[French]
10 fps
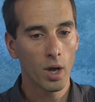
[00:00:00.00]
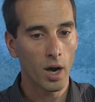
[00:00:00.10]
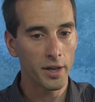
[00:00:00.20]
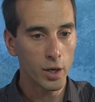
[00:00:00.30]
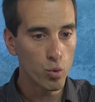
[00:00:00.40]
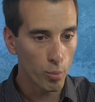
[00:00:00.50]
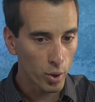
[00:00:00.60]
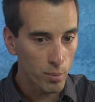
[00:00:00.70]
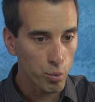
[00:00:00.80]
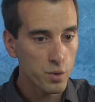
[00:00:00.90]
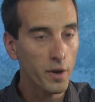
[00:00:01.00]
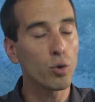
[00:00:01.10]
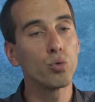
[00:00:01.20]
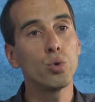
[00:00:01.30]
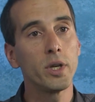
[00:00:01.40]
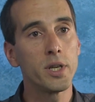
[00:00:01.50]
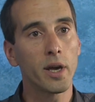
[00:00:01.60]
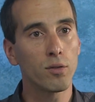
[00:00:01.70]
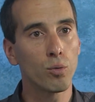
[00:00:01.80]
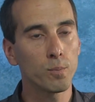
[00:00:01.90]
un écoulement qui peut se faire dans toutes les
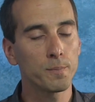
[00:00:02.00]
directions.